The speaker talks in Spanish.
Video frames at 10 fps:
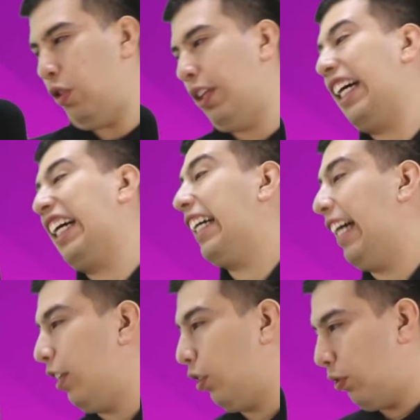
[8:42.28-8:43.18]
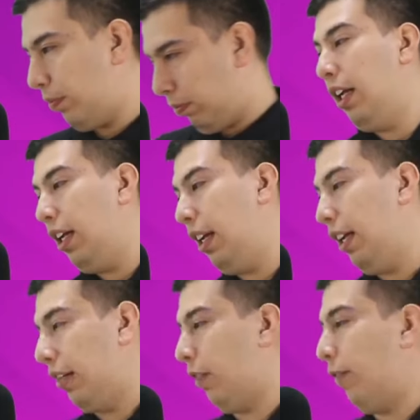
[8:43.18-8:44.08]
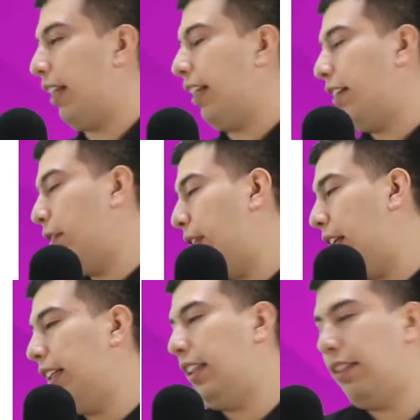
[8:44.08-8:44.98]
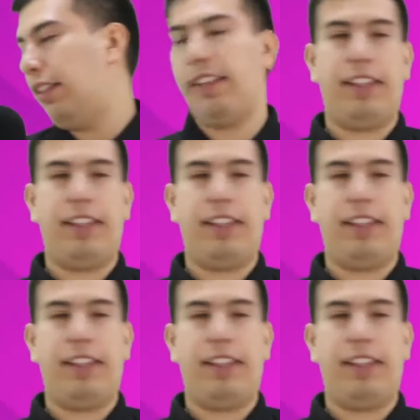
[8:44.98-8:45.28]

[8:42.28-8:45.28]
oda, canto, eh, cefalgia, encefalitis, de